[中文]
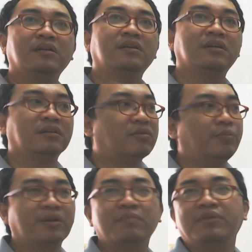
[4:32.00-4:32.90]
我们
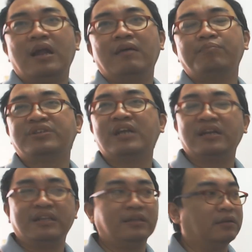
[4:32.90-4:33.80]
根本啊不想
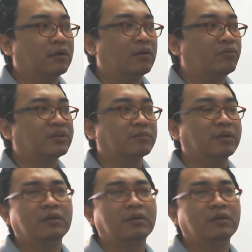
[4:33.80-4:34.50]
理你哦。为什么？